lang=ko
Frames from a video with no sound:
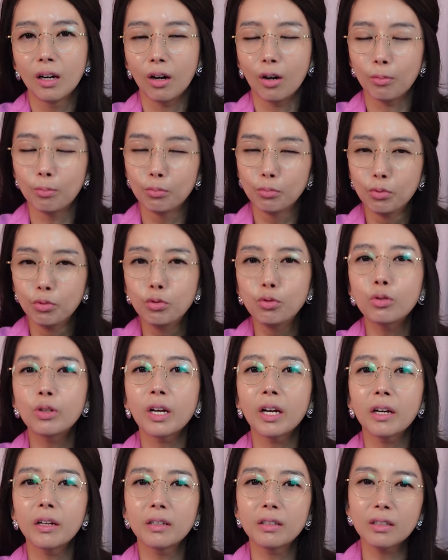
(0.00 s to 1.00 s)

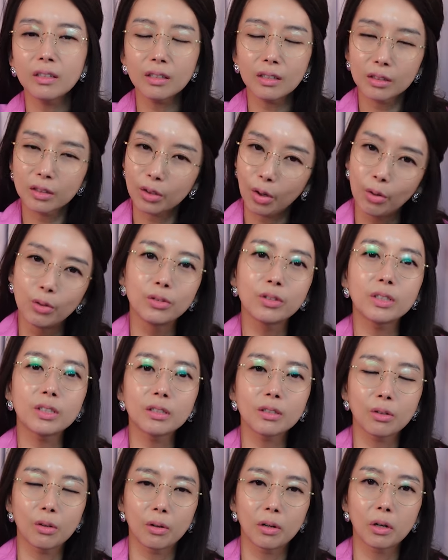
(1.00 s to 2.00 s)
무게를
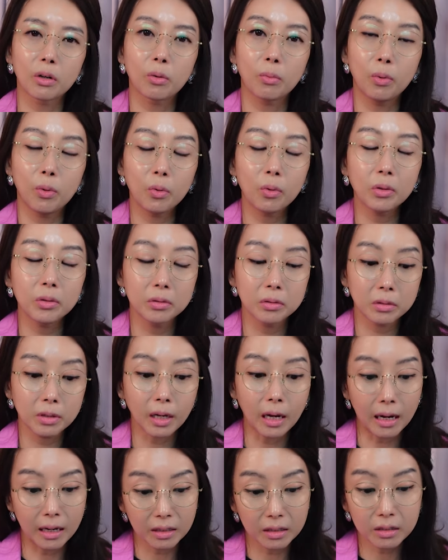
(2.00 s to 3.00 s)
던진 거라고 보고 있는데
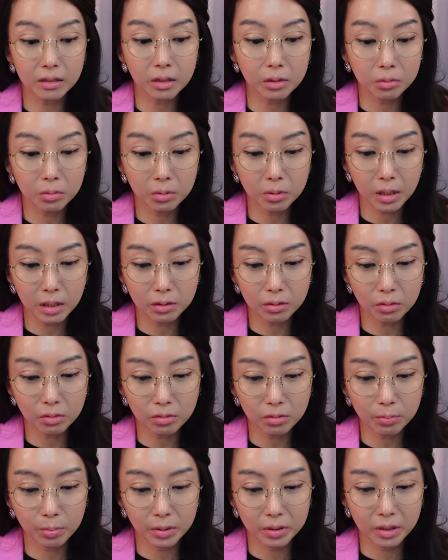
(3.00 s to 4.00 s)
안 그래도
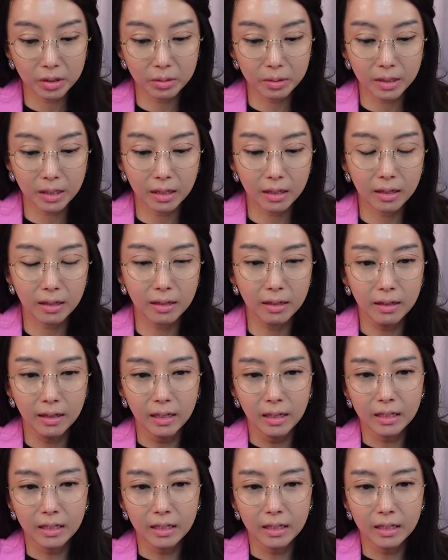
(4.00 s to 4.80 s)
한동훈 비대위가